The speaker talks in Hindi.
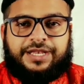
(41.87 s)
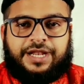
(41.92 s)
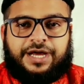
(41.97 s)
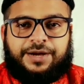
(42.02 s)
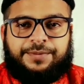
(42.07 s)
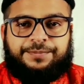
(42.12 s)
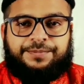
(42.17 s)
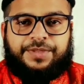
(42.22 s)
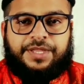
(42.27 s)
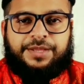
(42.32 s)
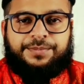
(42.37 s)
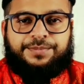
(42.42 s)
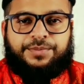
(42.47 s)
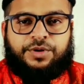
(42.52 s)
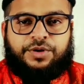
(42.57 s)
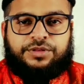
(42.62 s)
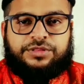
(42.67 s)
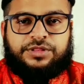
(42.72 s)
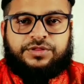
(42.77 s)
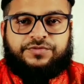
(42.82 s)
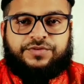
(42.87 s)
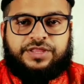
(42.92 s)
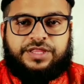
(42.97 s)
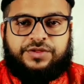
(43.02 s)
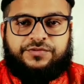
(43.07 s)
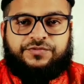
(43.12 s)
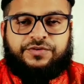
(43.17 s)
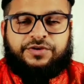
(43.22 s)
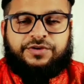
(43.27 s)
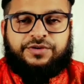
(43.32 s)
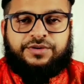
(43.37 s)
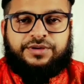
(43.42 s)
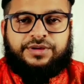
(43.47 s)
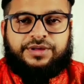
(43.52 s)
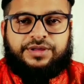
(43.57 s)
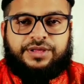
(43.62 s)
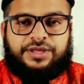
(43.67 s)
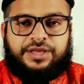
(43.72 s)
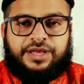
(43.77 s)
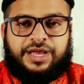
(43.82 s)
कराम ने बहुत से वजीफे
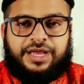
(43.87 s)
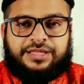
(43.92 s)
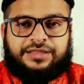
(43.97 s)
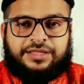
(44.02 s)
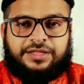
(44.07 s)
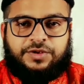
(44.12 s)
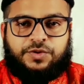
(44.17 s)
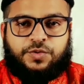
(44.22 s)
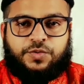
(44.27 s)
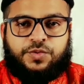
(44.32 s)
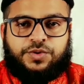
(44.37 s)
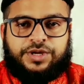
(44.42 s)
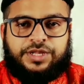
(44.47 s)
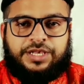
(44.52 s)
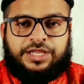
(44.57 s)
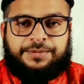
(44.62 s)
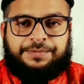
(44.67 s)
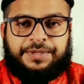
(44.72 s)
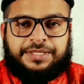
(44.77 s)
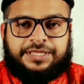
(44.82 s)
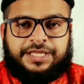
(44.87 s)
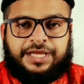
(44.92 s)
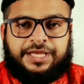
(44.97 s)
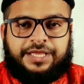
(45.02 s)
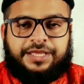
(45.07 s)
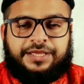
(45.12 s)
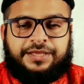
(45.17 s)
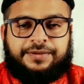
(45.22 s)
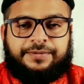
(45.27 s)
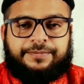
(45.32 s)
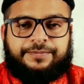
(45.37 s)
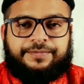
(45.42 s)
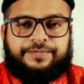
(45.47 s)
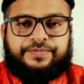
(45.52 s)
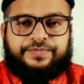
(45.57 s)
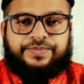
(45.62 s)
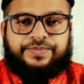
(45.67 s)
ऐसे लोगों के लिए बताए हैं